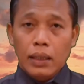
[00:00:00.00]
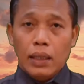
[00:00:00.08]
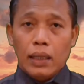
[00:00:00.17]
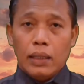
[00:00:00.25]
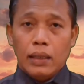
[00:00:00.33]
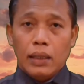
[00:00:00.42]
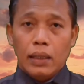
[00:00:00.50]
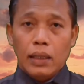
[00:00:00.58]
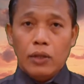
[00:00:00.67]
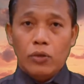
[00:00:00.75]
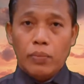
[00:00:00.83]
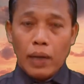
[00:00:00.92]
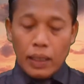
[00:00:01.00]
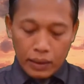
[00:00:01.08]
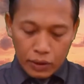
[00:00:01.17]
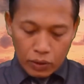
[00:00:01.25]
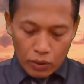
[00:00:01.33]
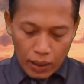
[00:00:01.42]
dan
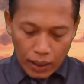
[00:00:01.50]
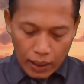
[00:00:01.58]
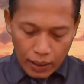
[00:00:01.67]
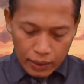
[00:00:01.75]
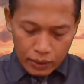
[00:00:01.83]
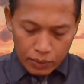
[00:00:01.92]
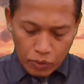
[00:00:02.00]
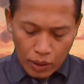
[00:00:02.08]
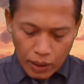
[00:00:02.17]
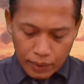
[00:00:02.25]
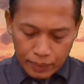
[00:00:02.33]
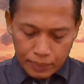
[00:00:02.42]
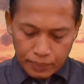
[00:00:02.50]
kehidupan saudara semua